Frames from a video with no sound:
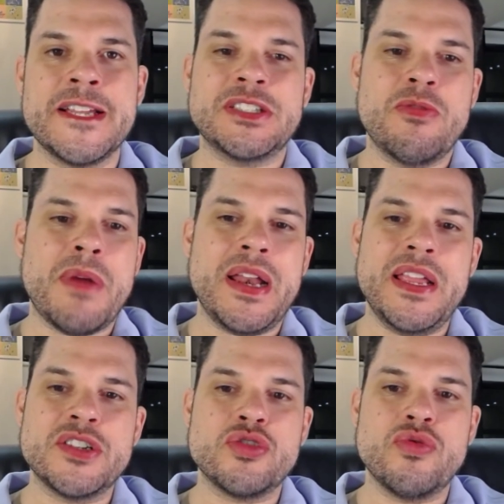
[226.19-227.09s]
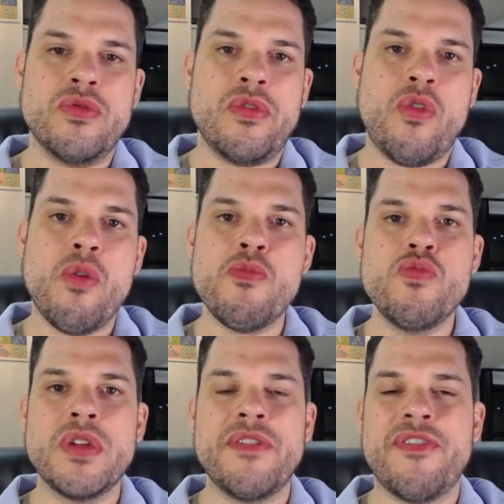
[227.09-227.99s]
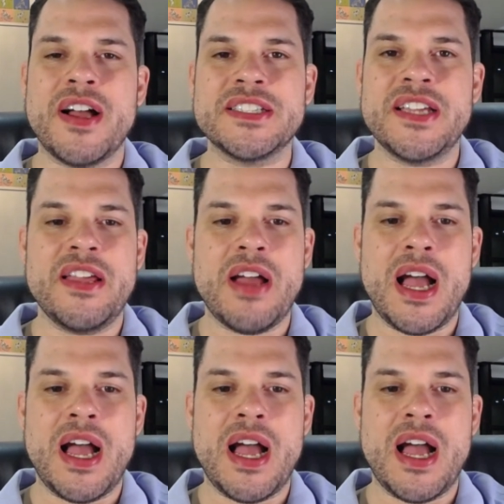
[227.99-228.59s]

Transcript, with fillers: Isso é um manejo comum que fazem aí.